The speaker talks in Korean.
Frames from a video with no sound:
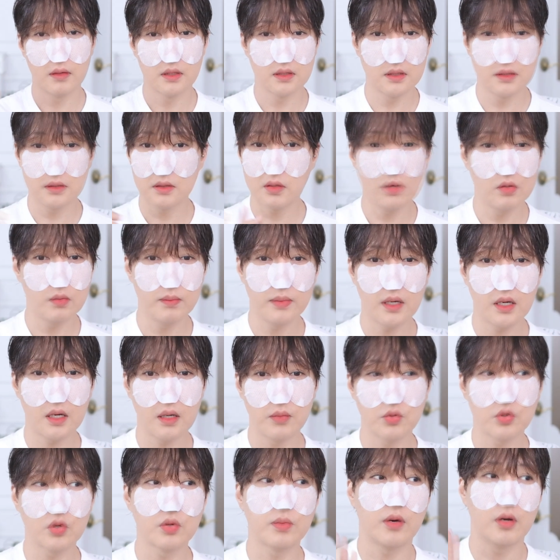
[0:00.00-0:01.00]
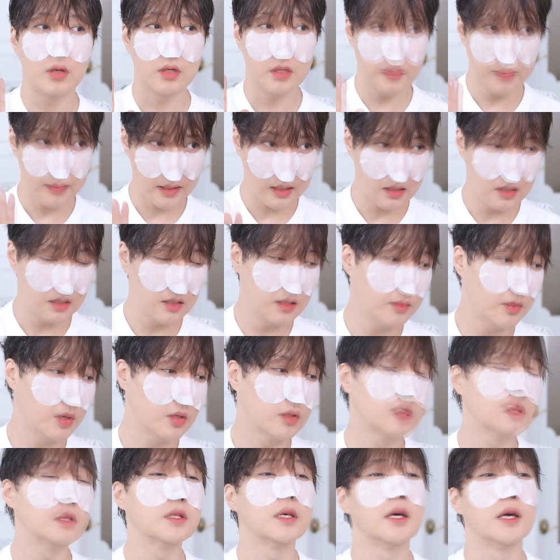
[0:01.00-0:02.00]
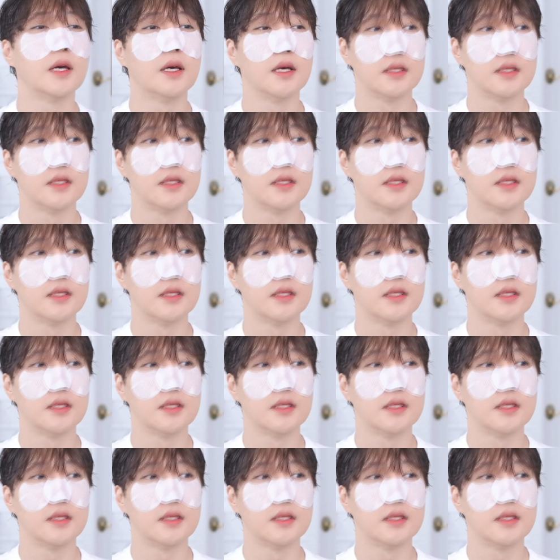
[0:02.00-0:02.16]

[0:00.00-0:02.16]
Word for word: 뜨거운 바람으로 머리 말리면은